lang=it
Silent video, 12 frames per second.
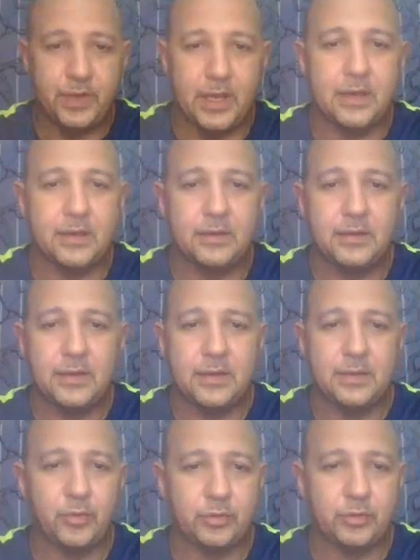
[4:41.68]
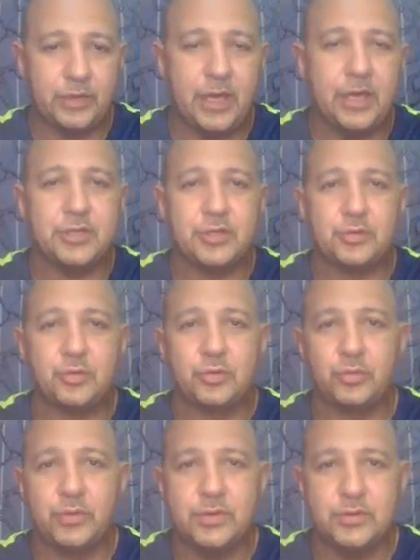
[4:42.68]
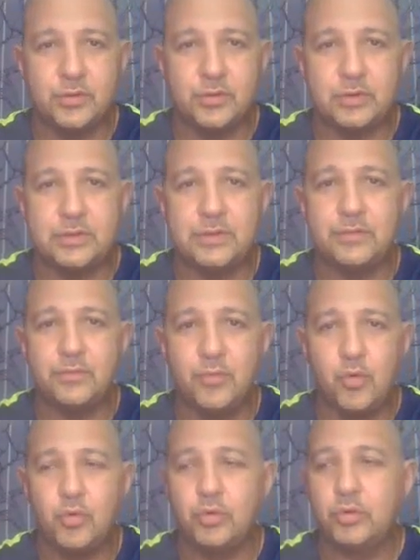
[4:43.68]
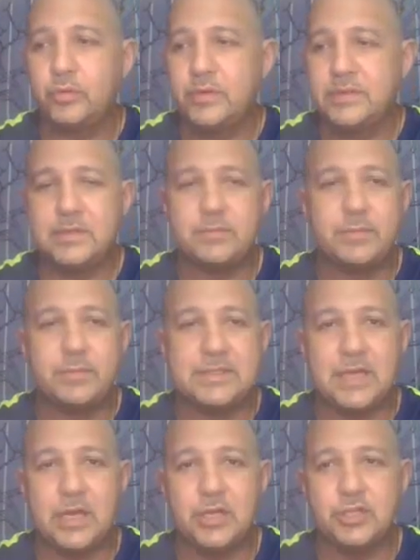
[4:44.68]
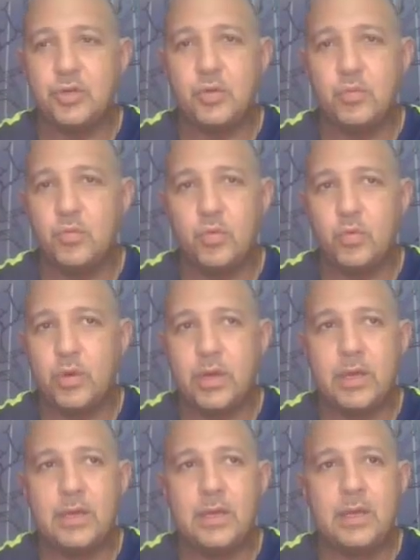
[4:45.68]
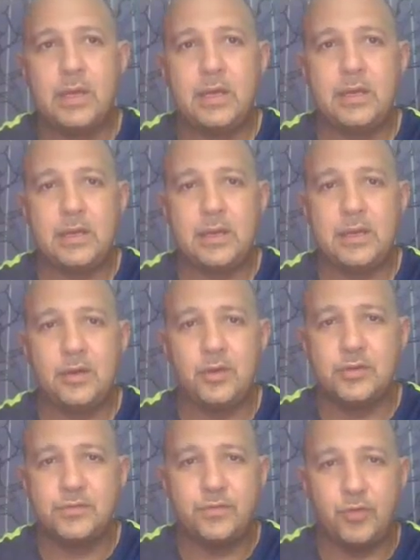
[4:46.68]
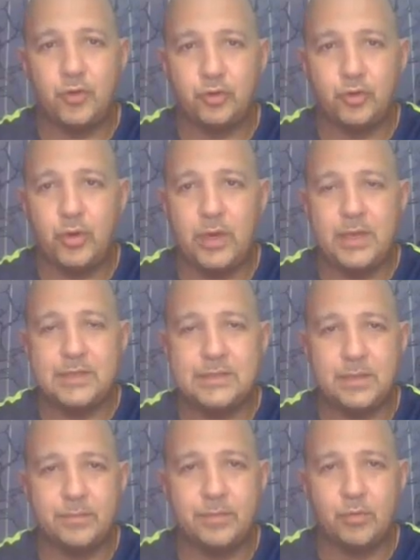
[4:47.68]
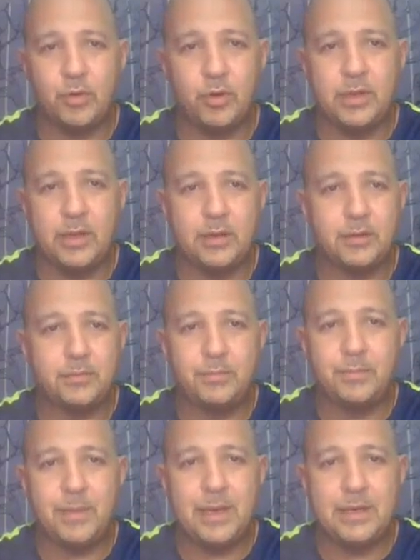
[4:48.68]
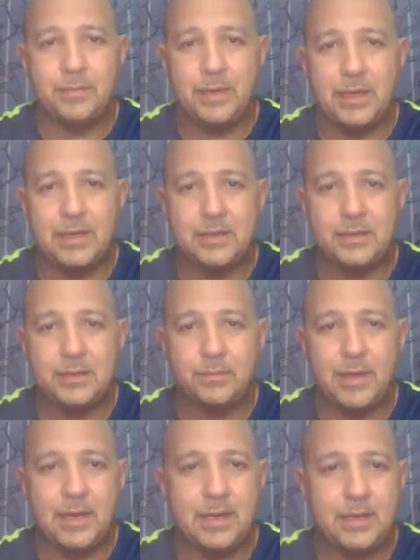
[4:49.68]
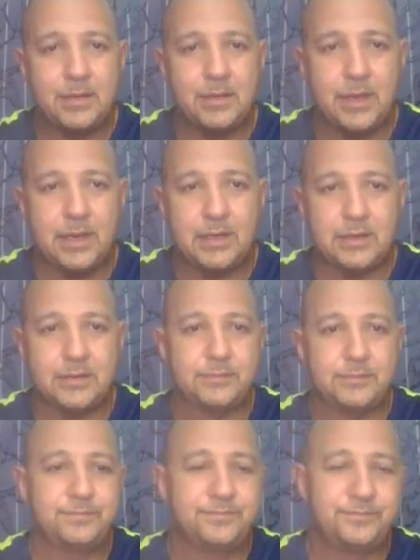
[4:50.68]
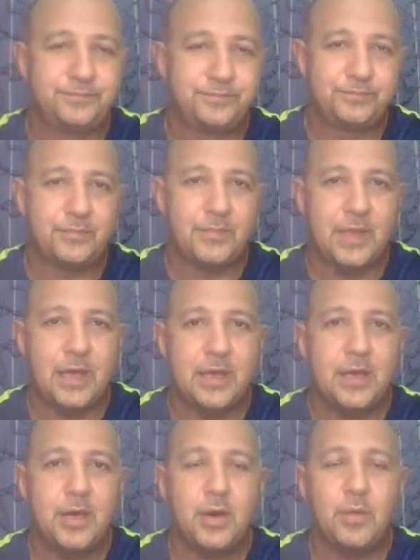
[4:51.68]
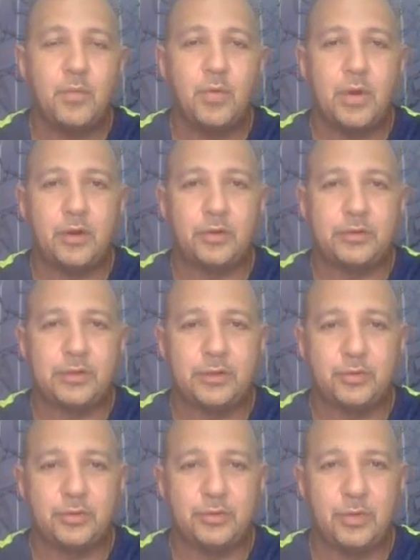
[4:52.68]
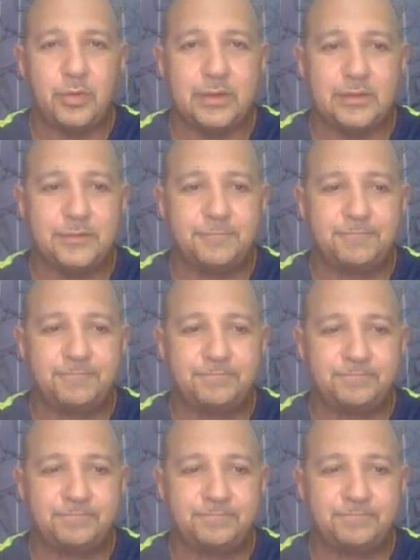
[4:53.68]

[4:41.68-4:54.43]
eh, reportage, tutto questo tv, tutti questi messaggi, comunque lo sfondo è sempre quello del money, money, money, money. Buonanotte a tutti quanti.